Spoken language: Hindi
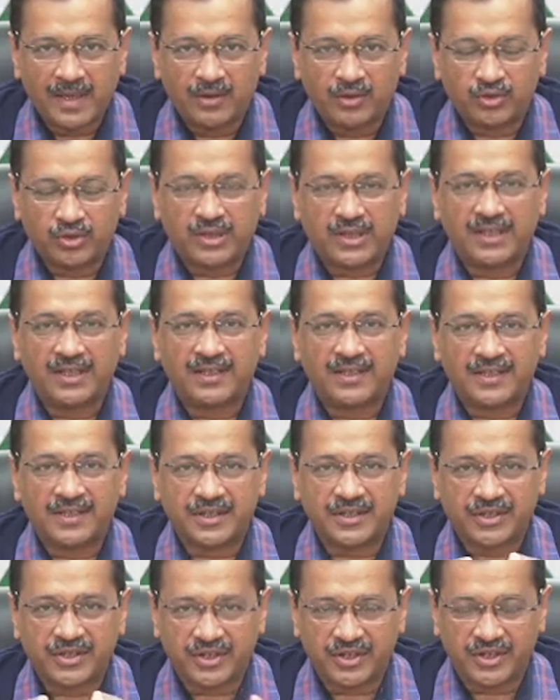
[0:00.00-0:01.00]
उसके लिए
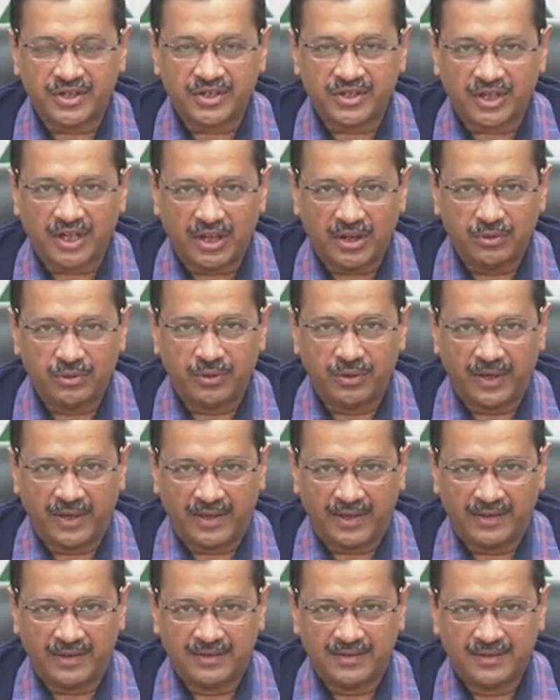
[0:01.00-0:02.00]
रजिस्ट्रेशन चालू हो गए
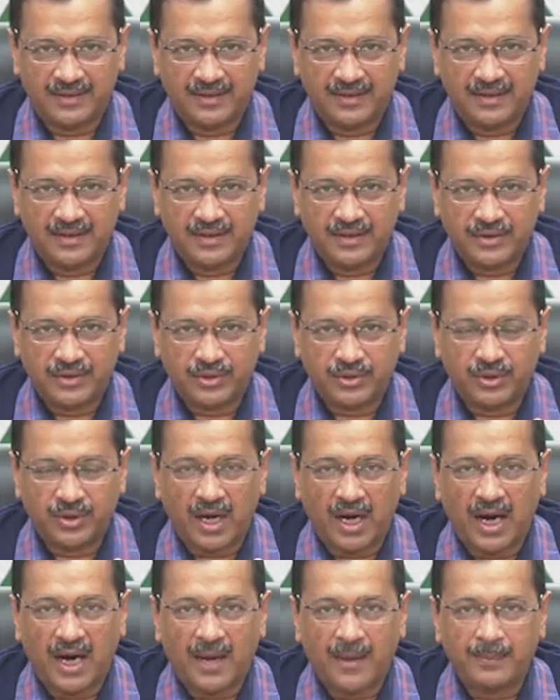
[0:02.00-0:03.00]
हैं तो
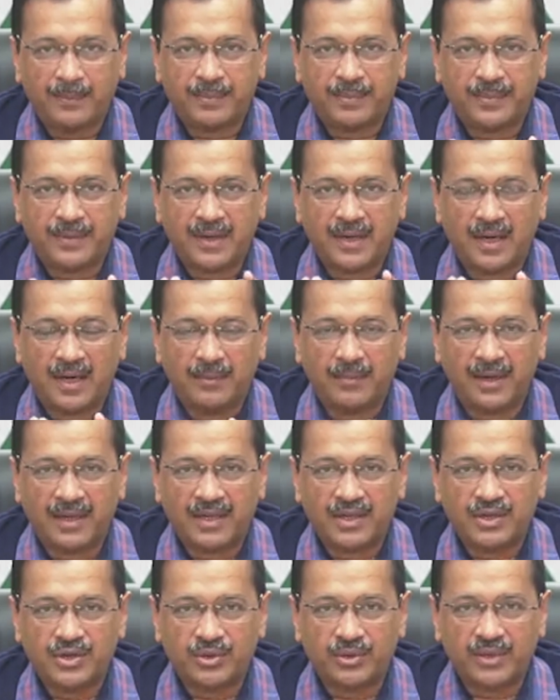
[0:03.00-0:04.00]
आप
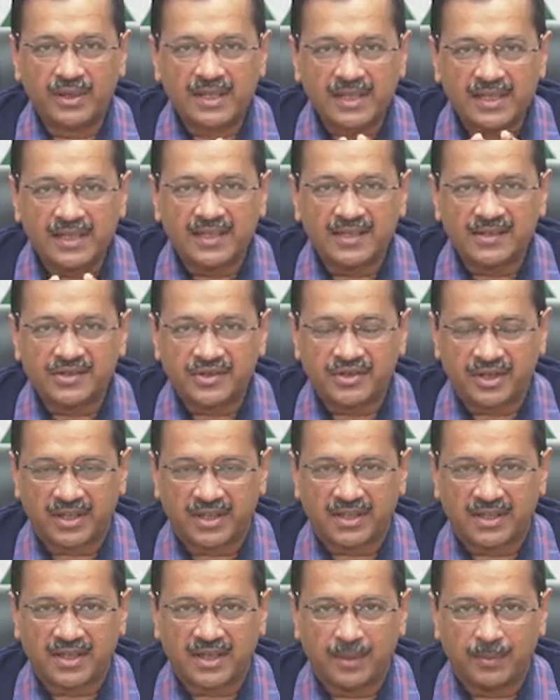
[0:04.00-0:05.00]
हमारी जो ई
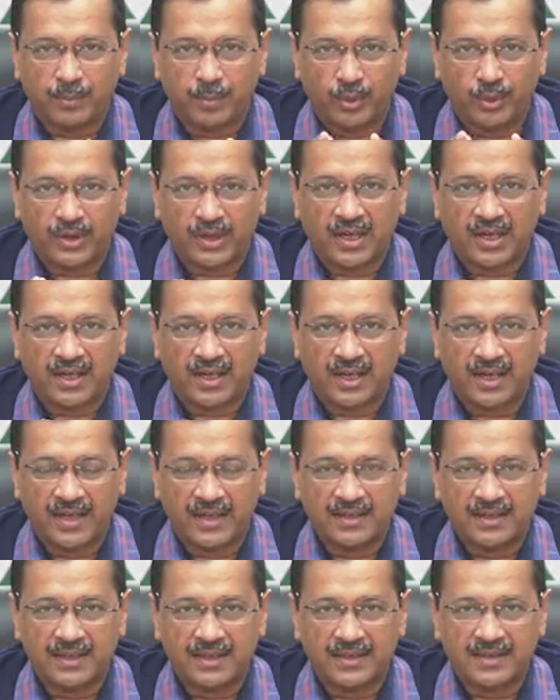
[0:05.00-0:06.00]
डिस्ट्रिक्ट का पोर्टल है
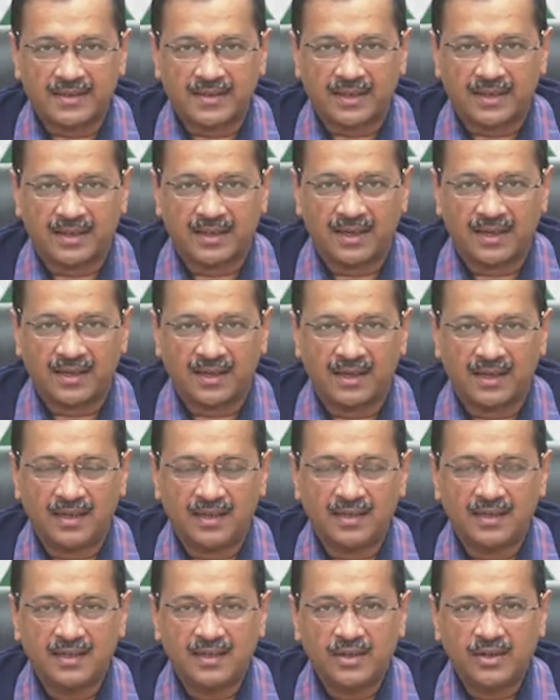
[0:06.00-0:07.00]
दिल्ली सरकार का
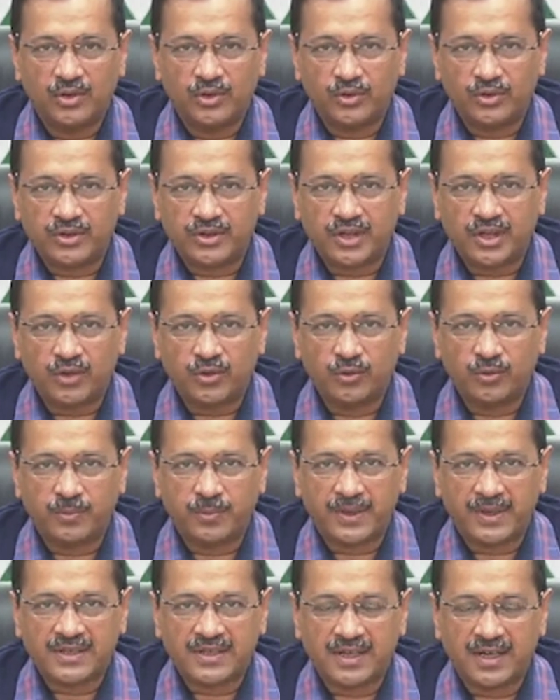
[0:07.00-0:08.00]
उसके
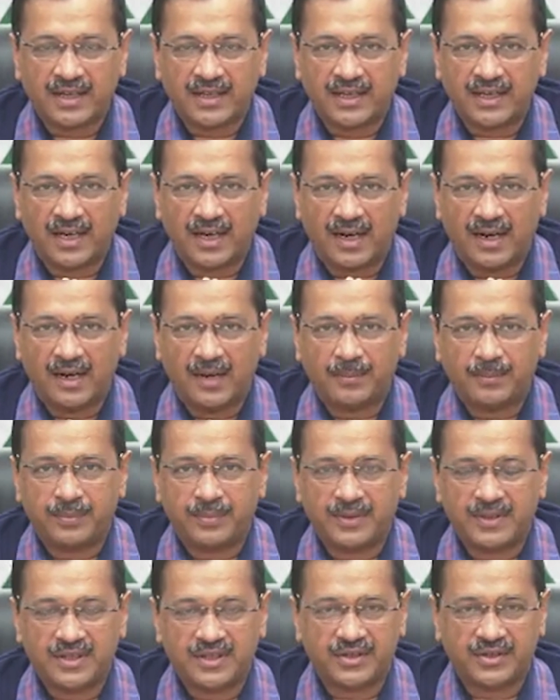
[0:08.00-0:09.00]
ऊपर जाके आप
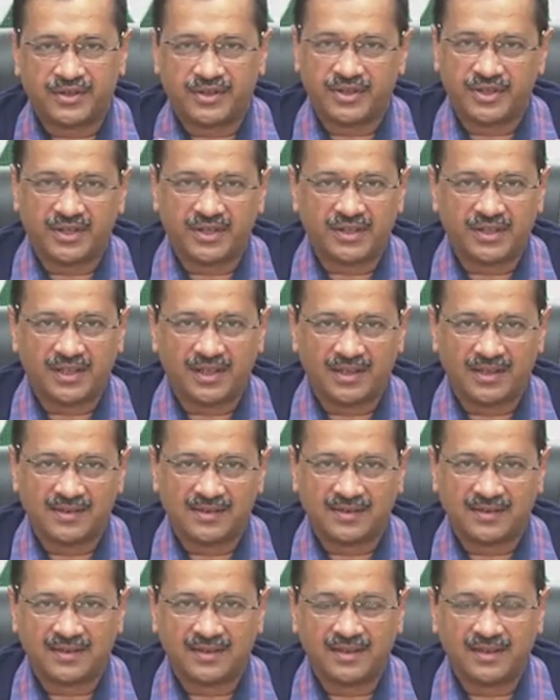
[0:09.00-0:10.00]
रजिस्ट्रेशन करा
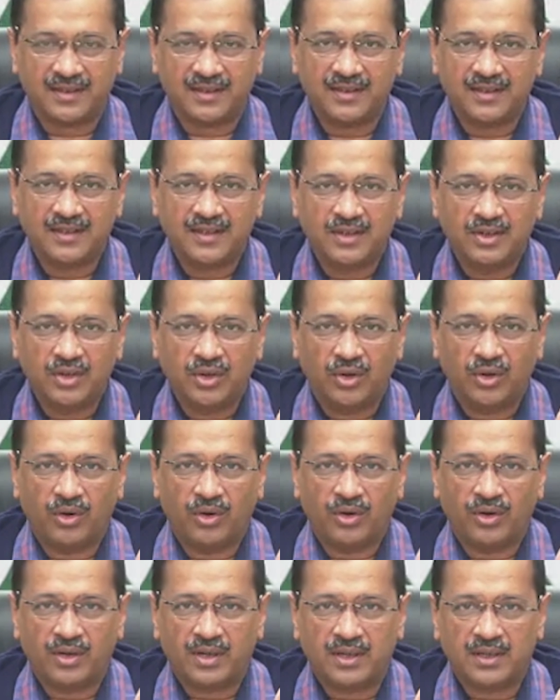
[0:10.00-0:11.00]
सकते हैं
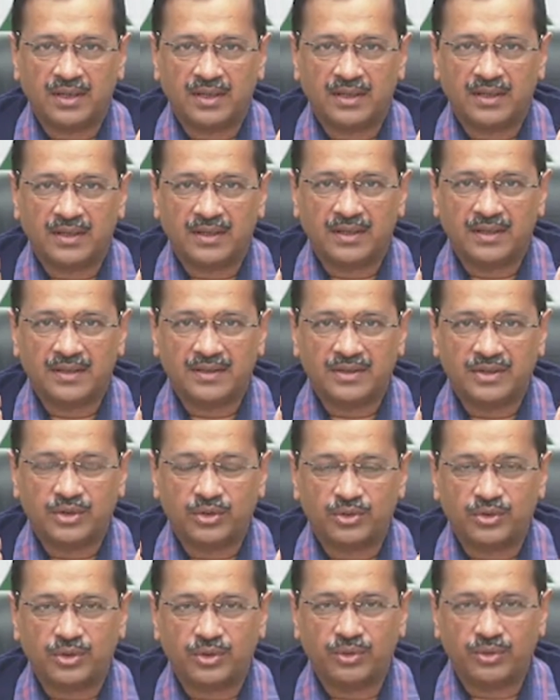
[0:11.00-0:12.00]
और
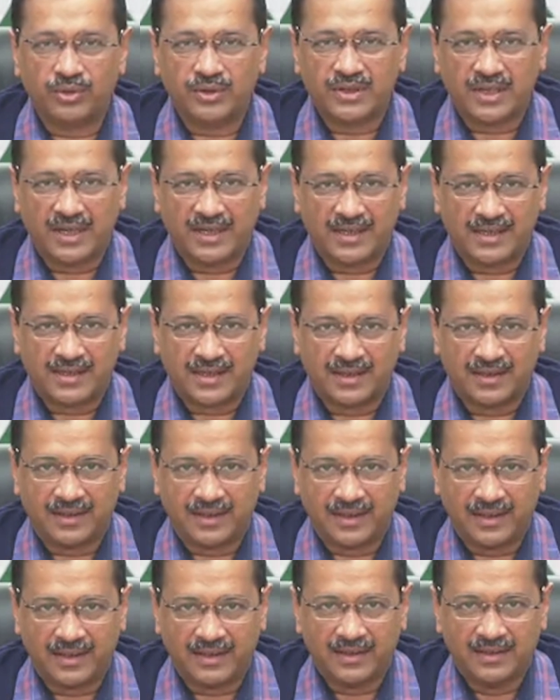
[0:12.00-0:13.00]
जो जो लोग जाना चाहते
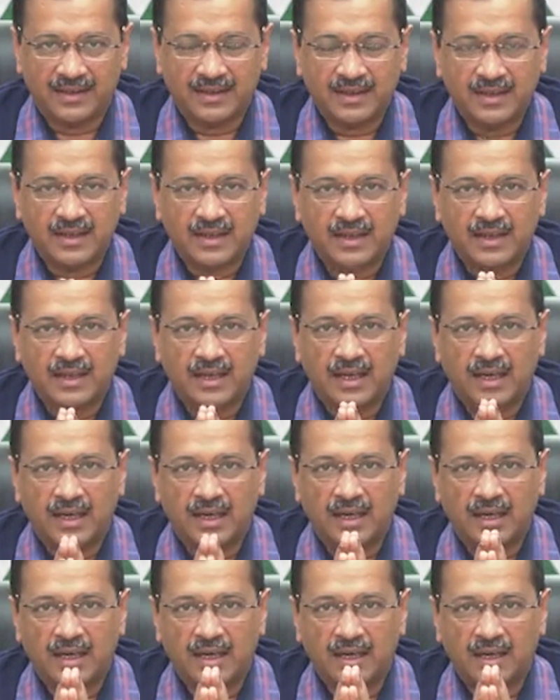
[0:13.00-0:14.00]
हैं
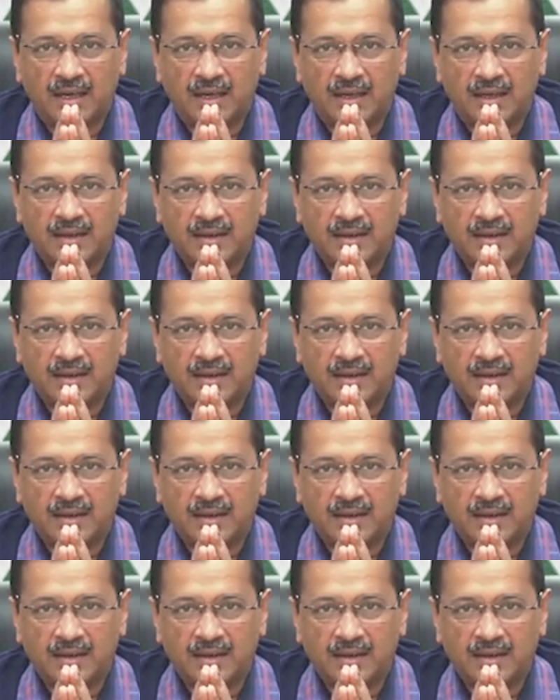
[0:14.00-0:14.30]
आ,